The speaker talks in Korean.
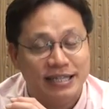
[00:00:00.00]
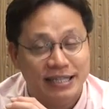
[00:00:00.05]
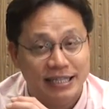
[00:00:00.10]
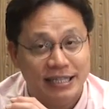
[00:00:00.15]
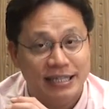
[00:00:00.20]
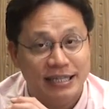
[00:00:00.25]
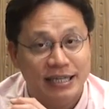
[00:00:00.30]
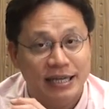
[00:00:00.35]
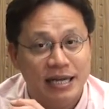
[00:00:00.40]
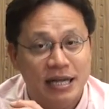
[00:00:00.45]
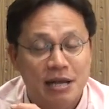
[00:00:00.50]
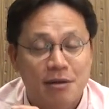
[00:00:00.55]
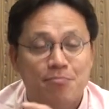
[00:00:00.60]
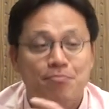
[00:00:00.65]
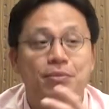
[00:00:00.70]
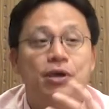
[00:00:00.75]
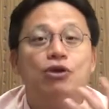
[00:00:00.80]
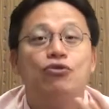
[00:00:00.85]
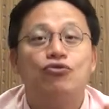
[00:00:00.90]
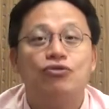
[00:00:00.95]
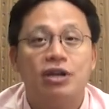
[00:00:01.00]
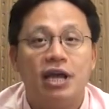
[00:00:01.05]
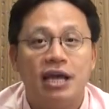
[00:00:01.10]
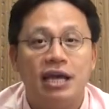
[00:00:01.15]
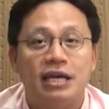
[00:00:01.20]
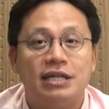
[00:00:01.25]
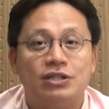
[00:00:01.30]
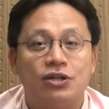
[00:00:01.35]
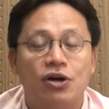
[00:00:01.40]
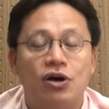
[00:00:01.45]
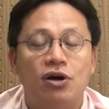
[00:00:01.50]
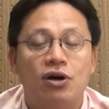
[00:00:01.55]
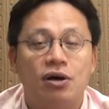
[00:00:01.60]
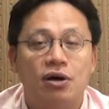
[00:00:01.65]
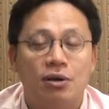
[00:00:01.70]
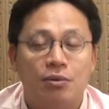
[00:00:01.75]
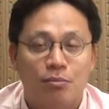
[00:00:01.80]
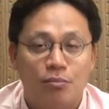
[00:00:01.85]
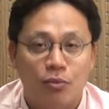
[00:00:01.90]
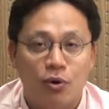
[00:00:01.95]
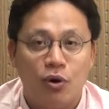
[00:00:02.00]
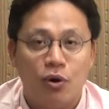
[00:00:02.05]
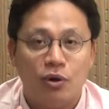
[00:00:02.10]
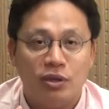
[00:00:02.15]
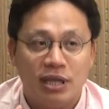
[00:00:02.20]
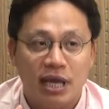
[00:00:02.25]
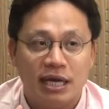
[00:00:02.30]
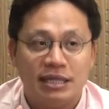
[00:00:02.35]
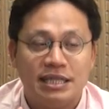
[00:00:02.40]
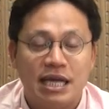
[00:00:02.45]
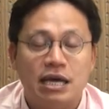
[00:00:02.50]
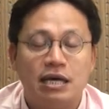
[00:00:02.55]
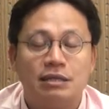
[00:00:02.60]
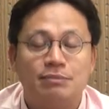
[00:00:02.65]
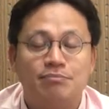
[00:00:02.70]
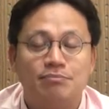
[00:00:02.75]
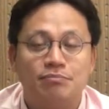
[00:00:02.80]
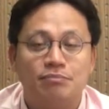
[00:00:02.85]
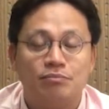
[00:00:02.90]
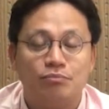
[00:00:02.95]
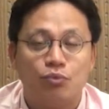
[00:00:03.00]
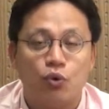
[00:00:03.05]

네. 미국 내에서 뭐 내가 세금